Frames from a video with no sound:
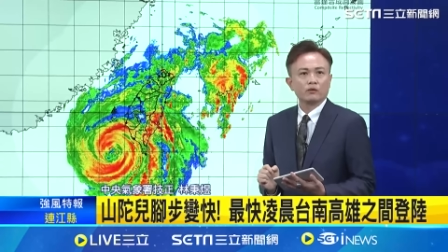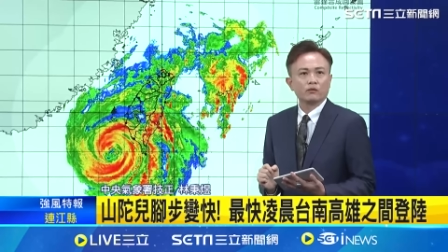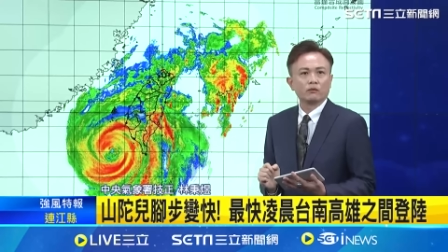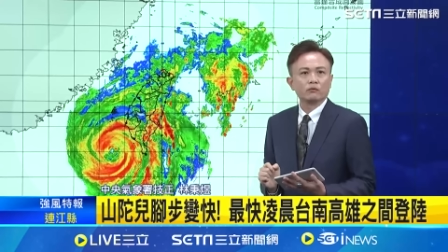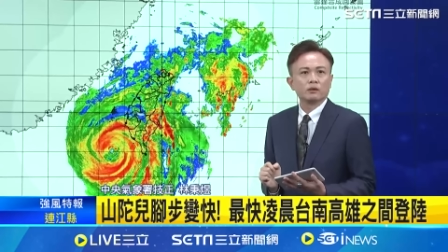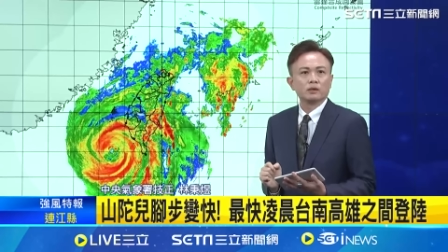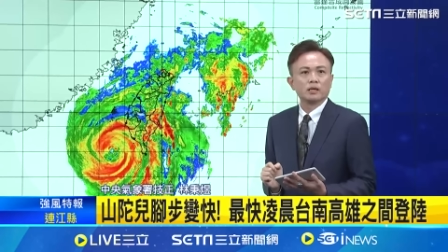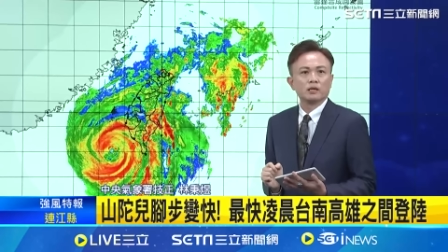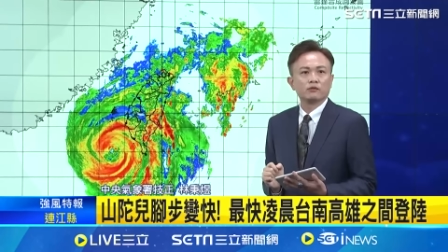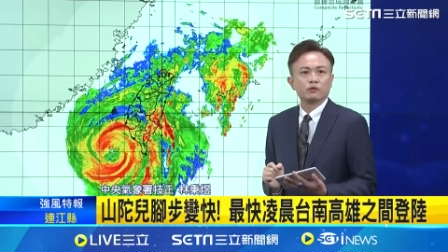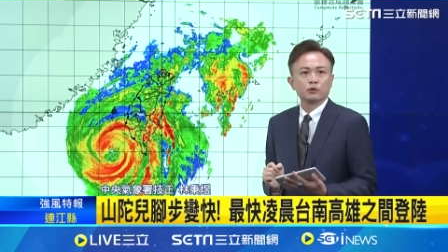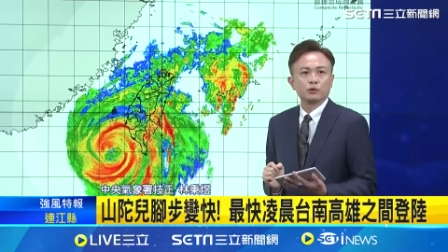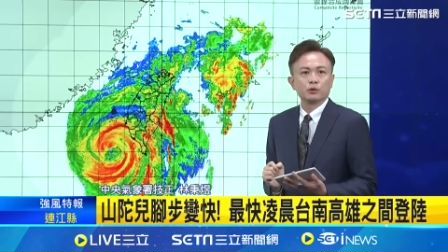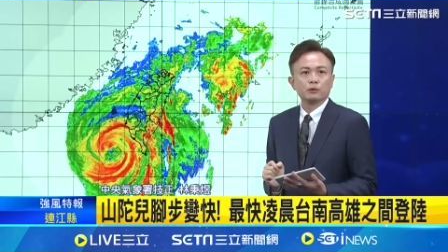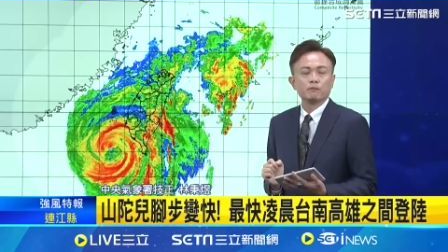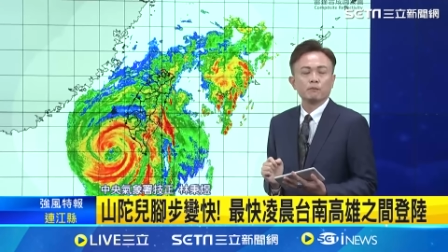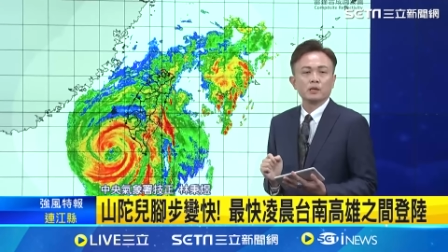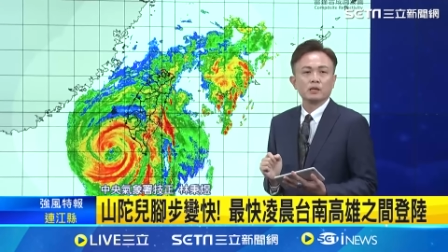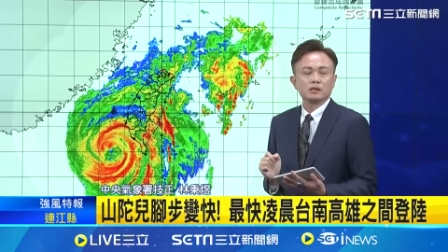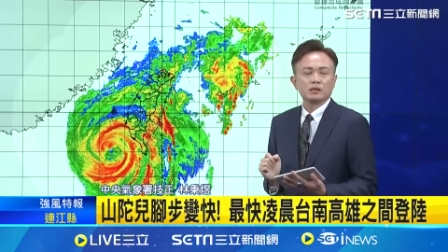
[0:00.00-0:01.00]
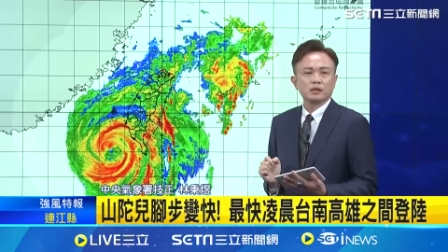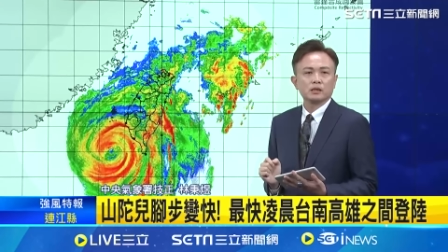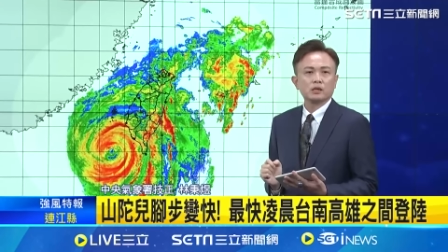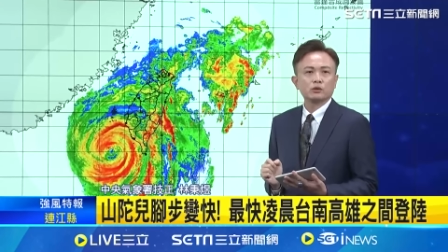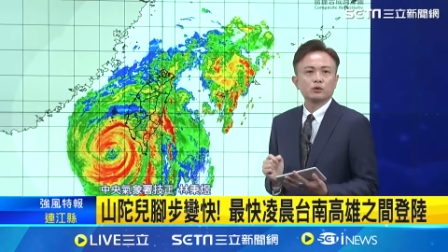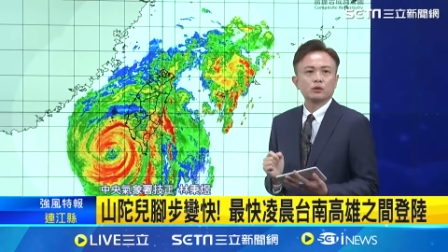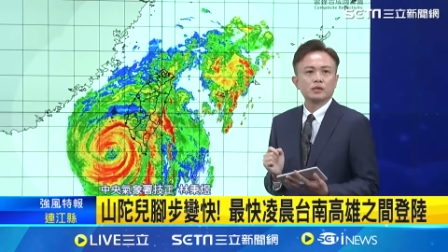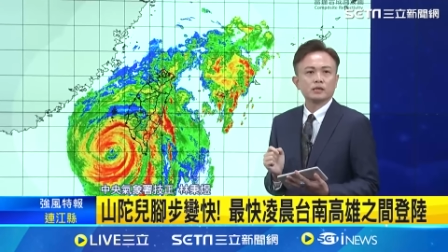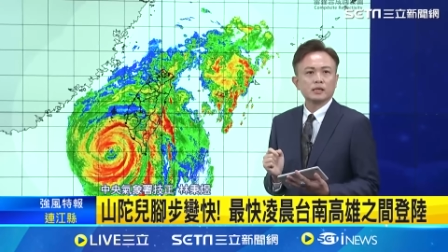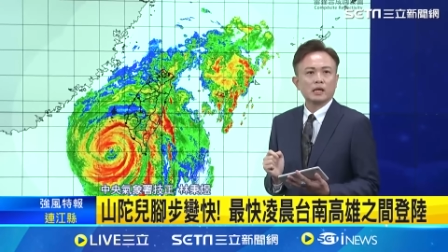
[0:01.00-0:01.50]
风的地区，这些
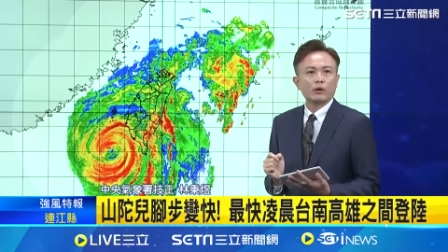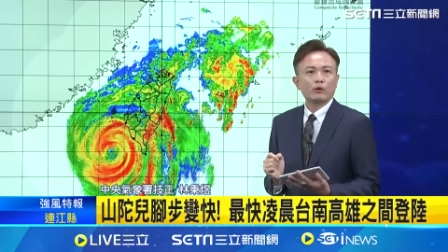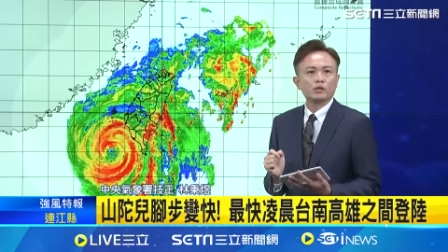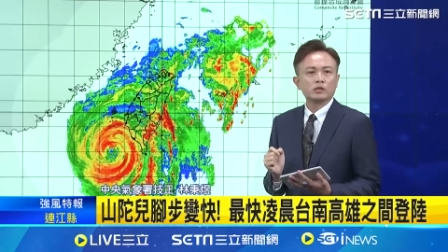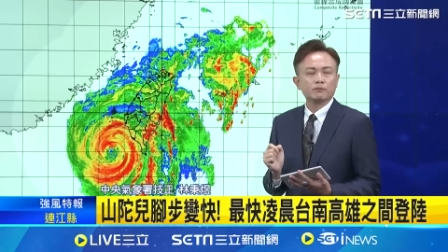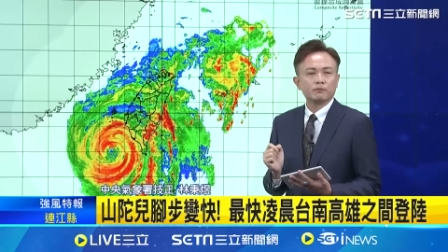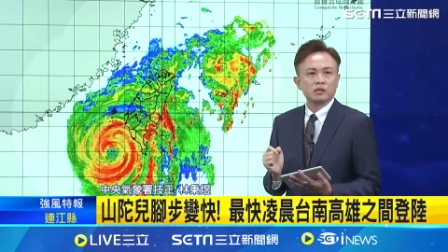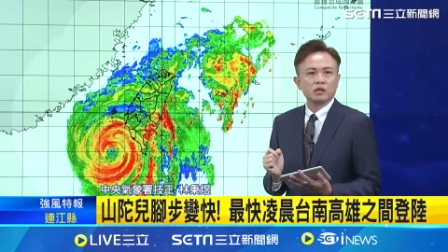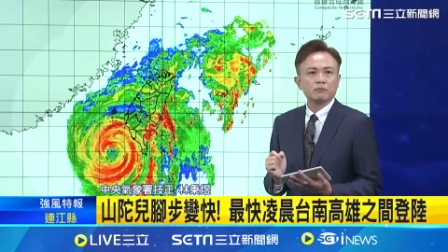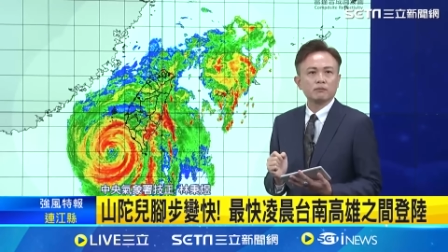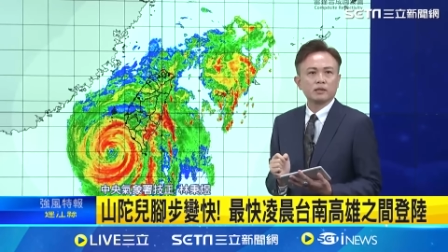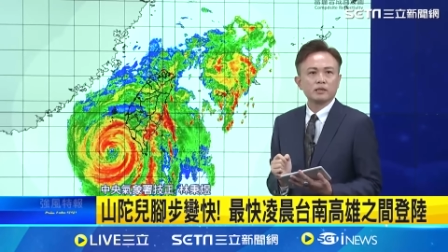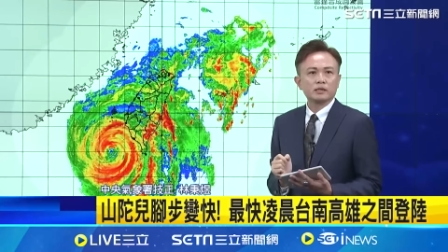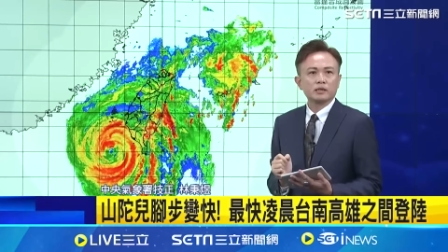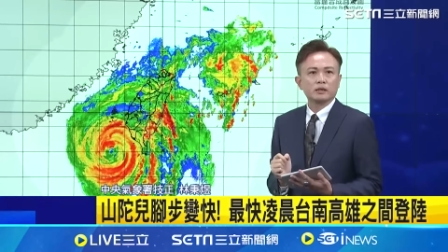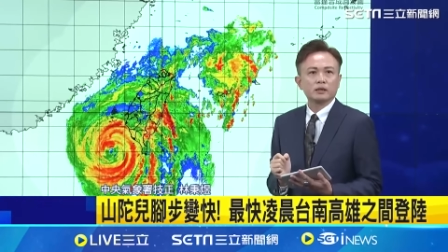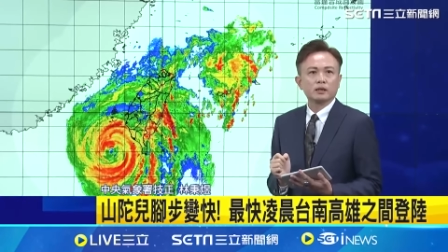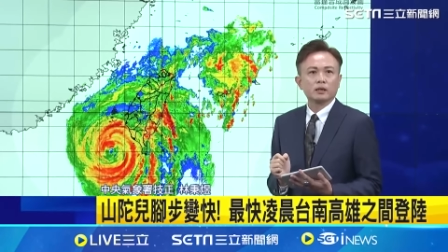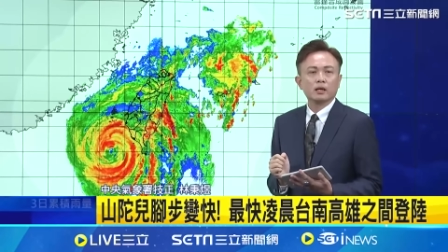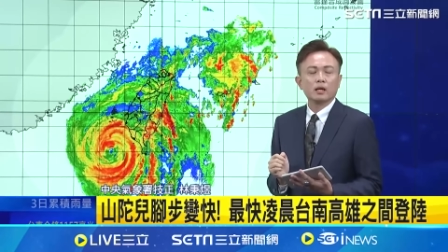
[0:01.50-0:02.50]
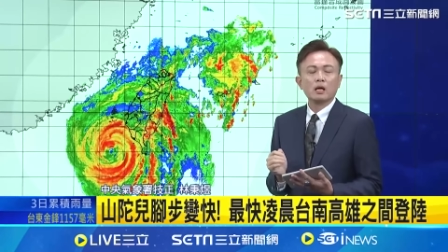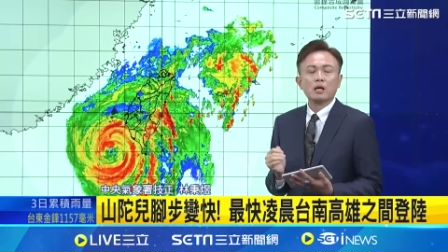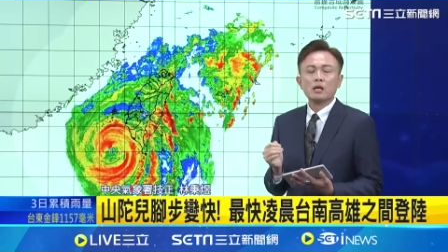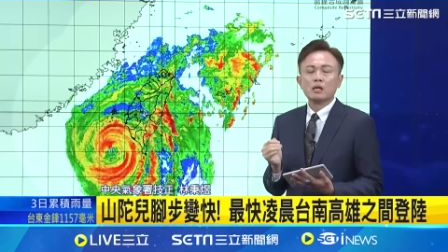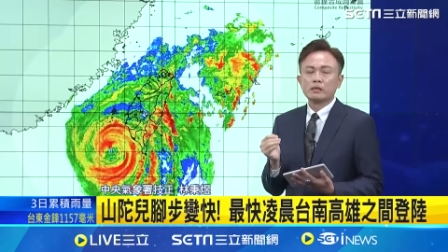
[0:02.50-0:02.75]
地区的下雨是比较明显的。